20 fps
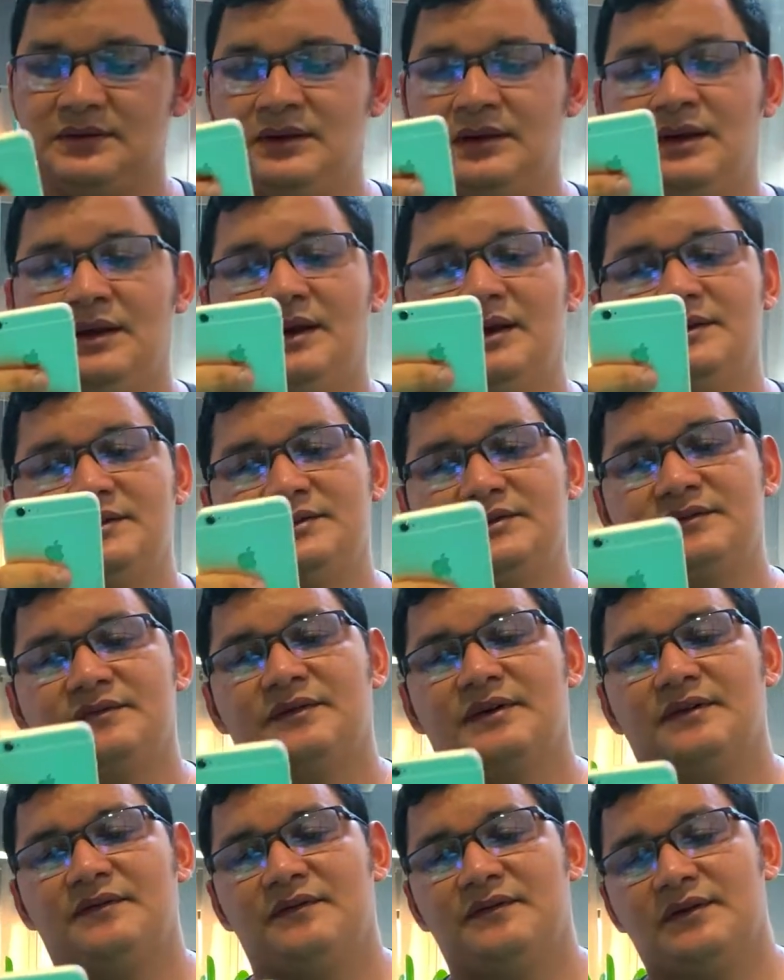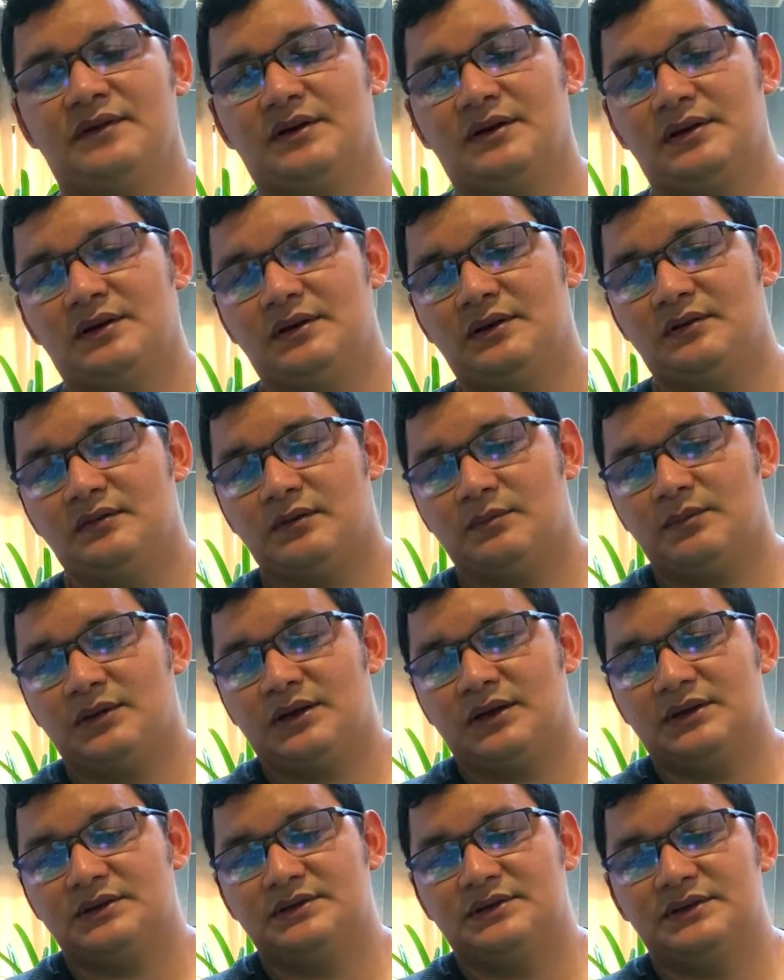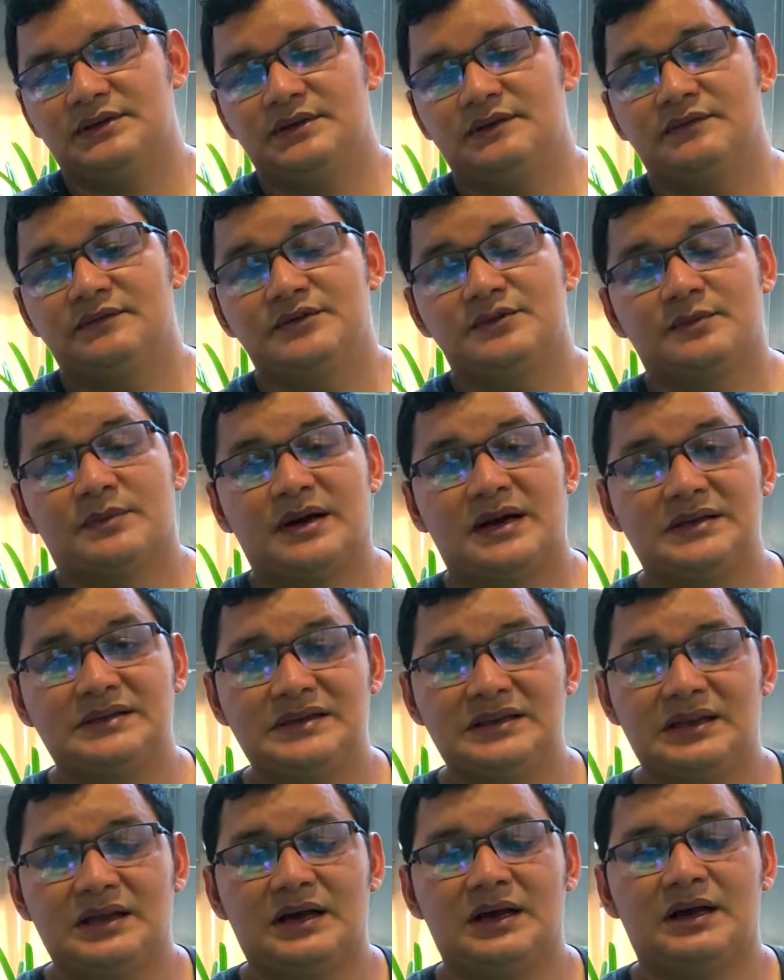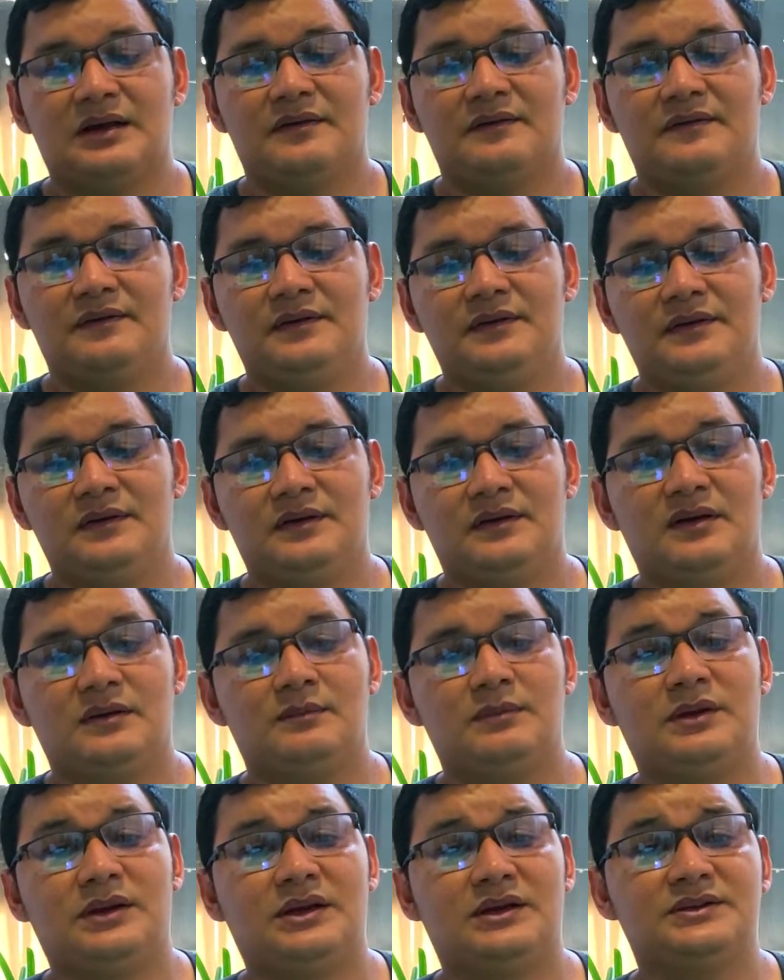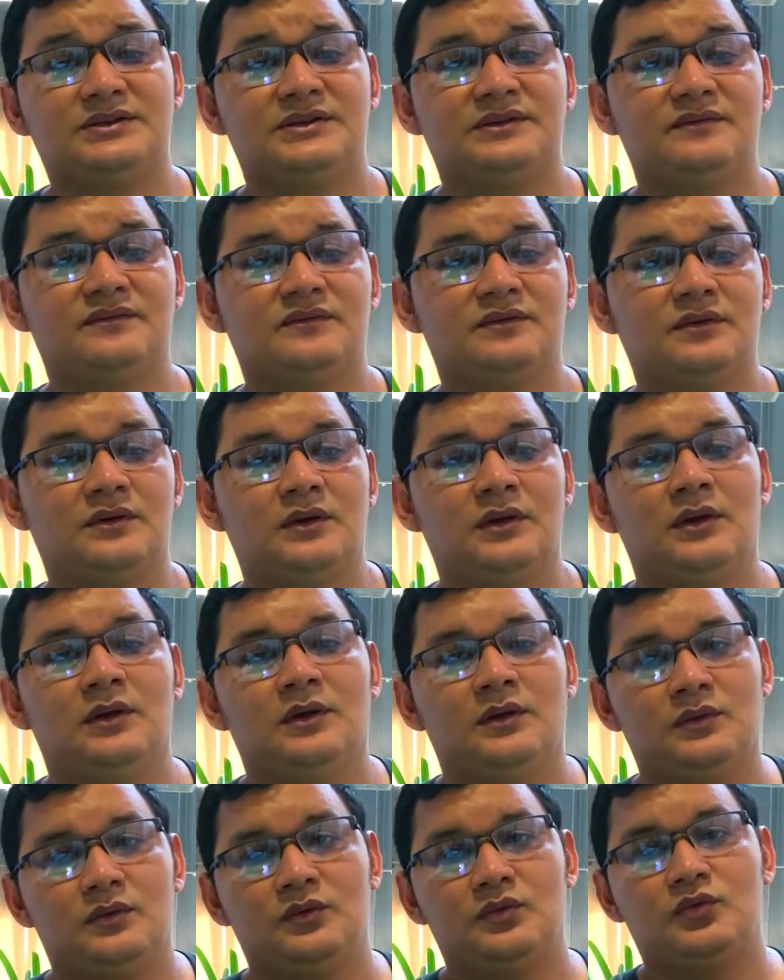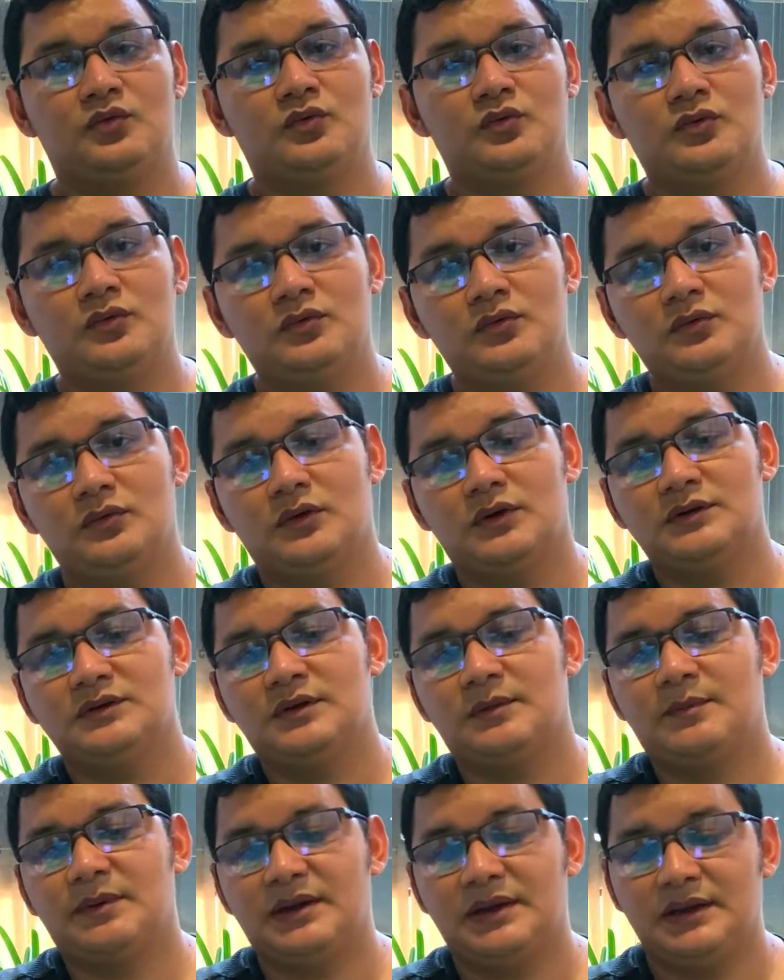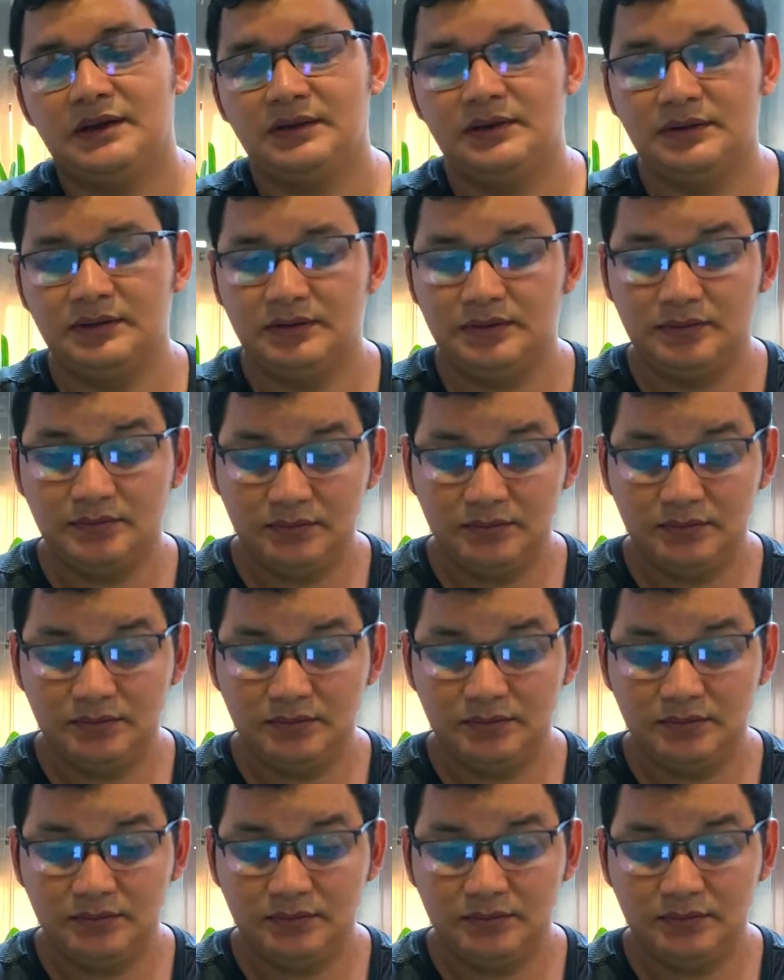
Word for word: A gente vai vir aqui no aplicativo Smart Life, que é o aplicativo do nosso aparelhinho,